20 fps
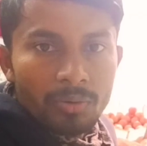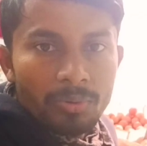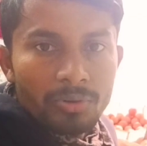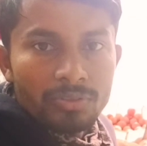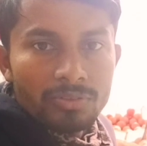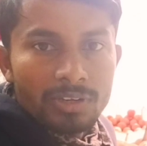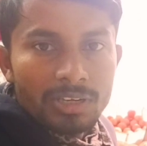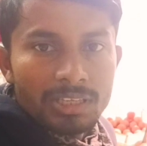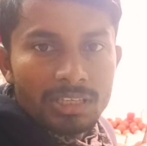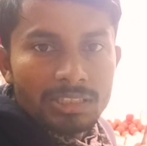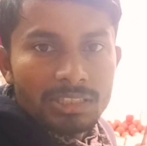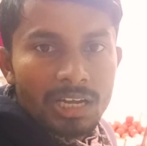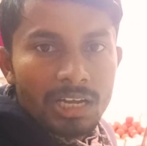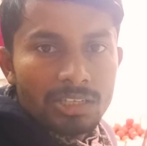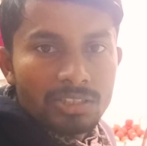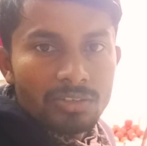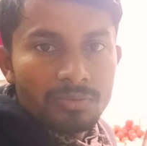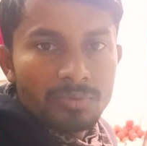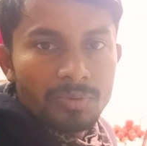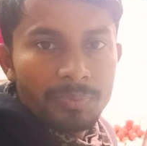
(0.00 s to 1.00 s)
বন্ধুরা এই যে
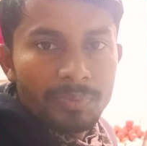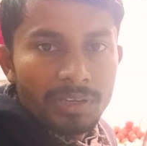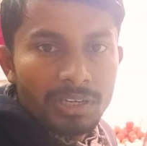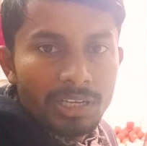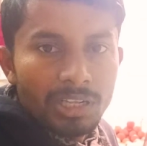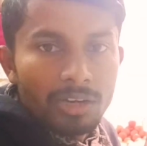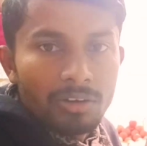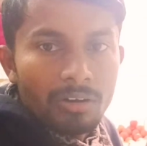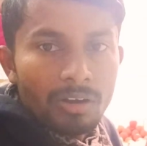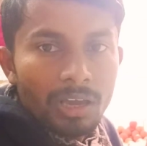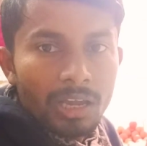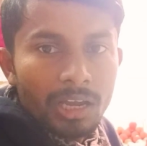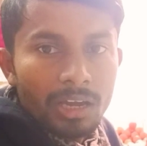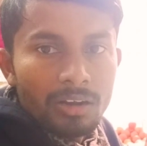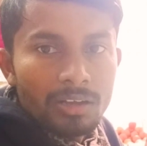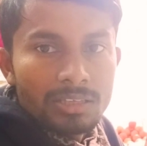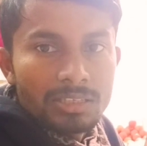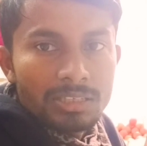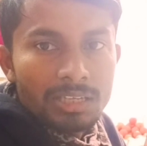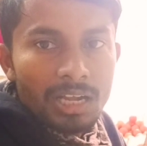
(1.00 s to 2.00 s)
শাকসবজি বিক্রি করা হয়ে
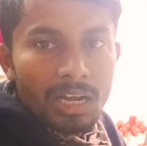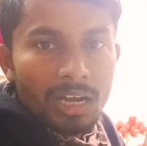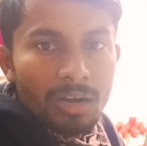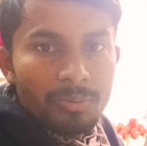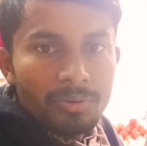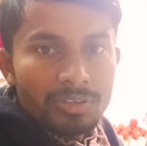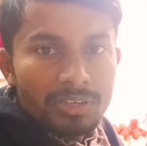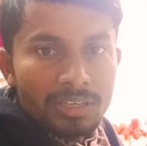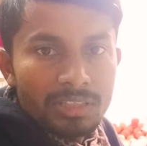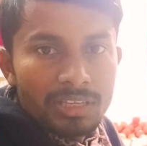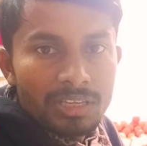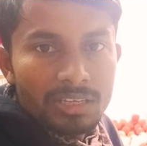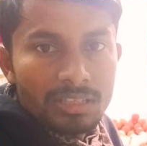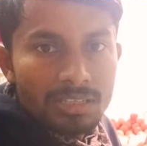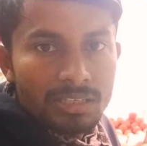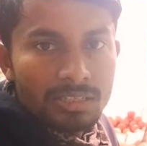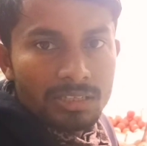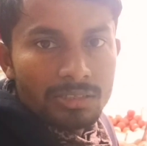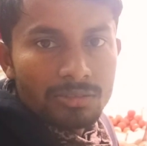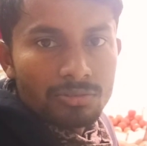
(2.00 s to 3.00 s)
গেল এই যে টাকা পয়সা নিয়ে
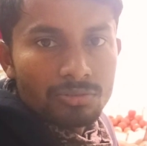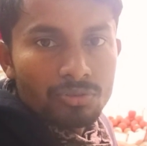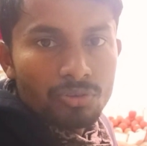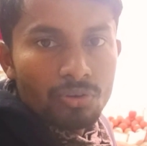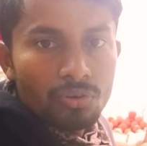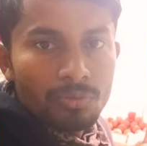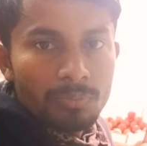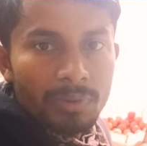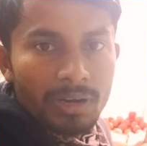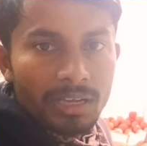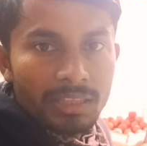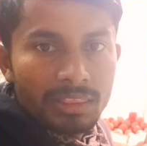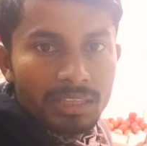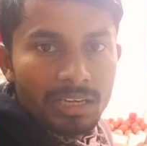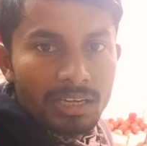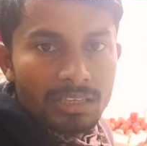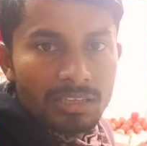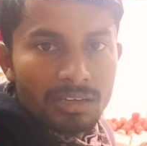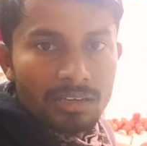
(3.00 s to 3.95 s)
নিয়েছি চলুন বাড়ির দিকে